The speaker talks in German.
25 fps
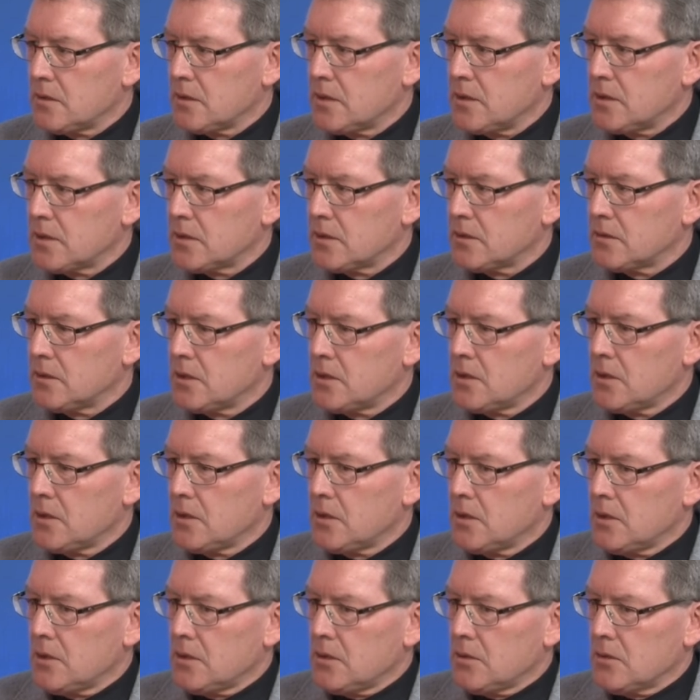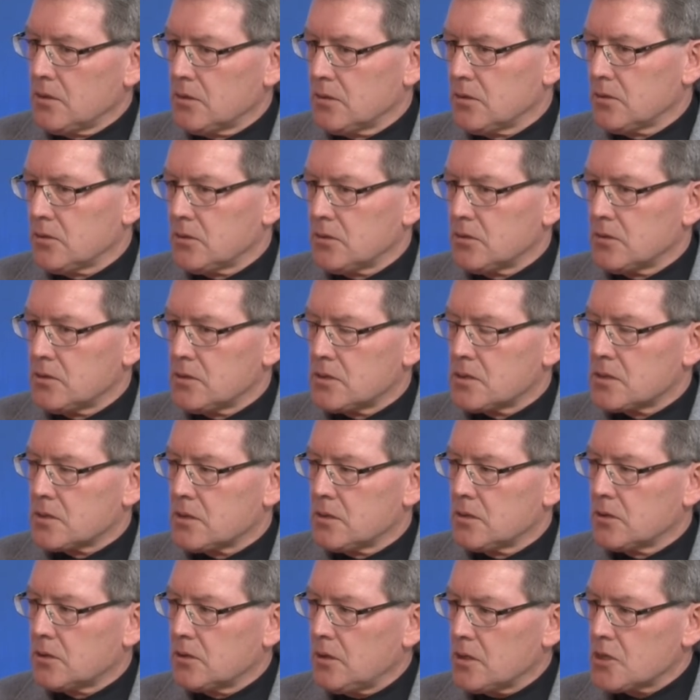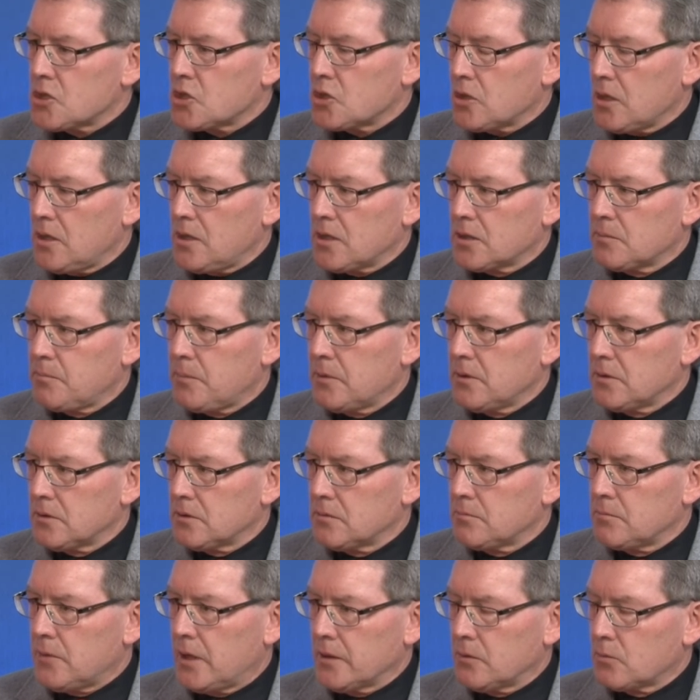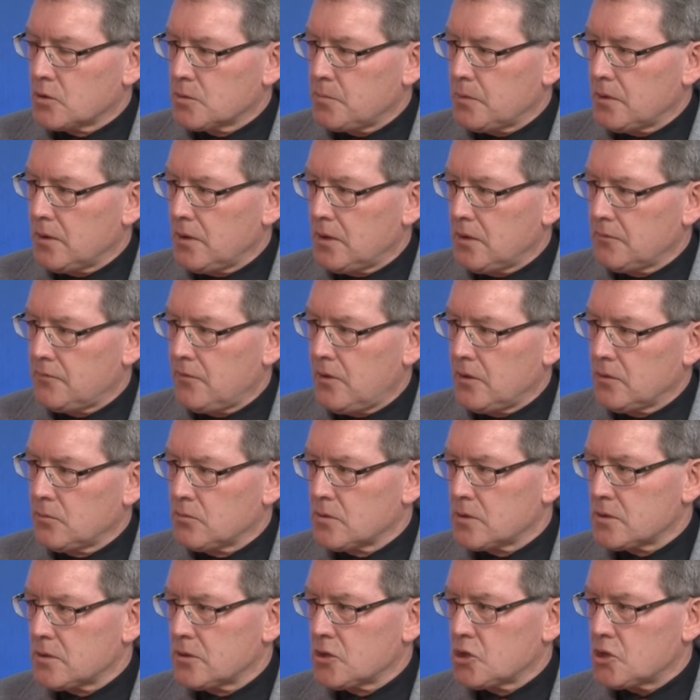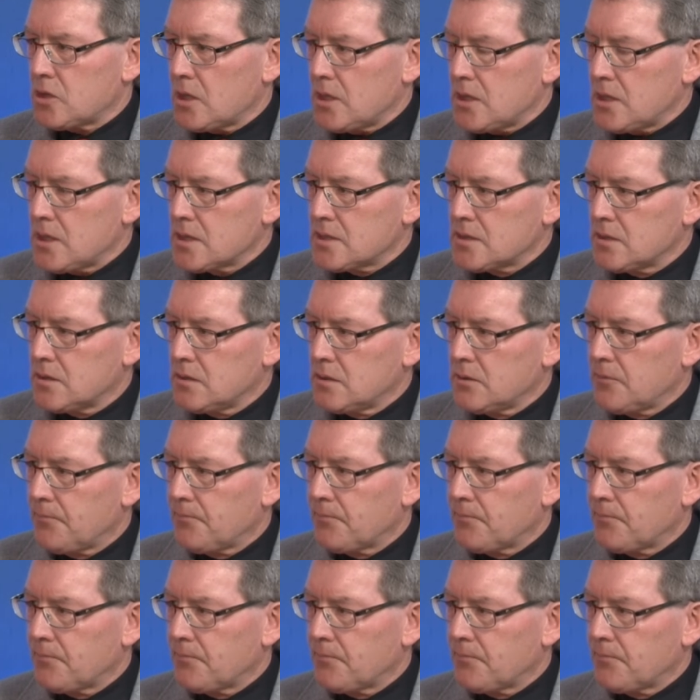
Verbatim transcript: Hier äh, ist ganz stark äh, Handlungsbedarf an unseren Straßen,